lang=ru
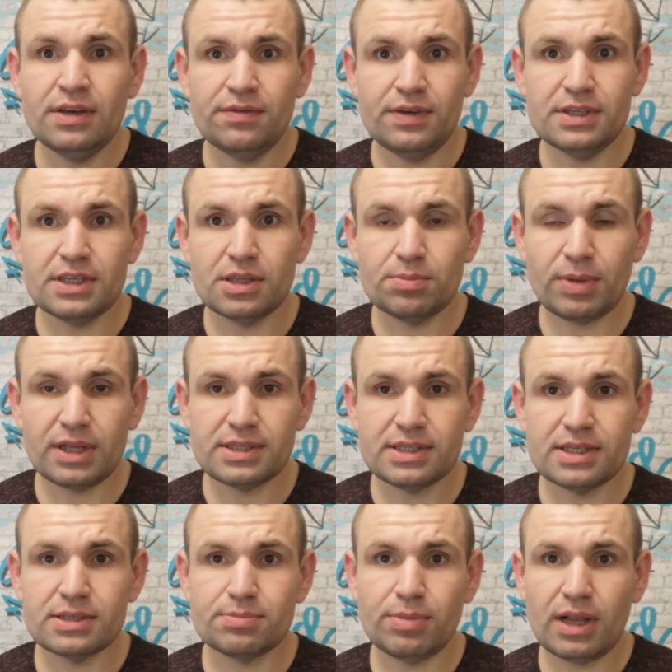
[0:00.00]
весь этот
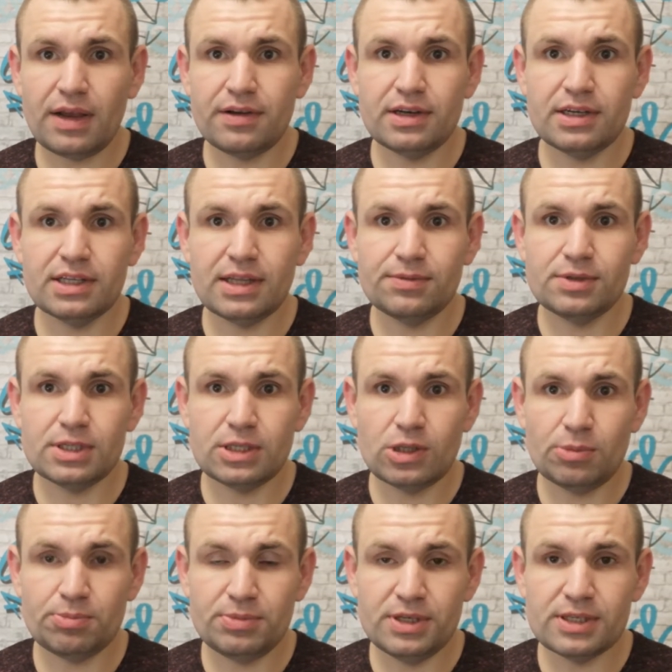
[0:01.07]
процесс, правильно ли там все
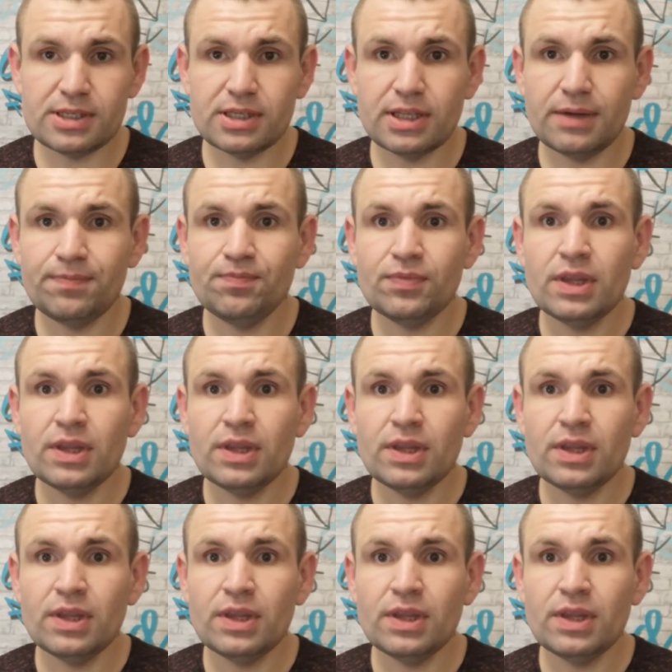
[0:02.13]
написано.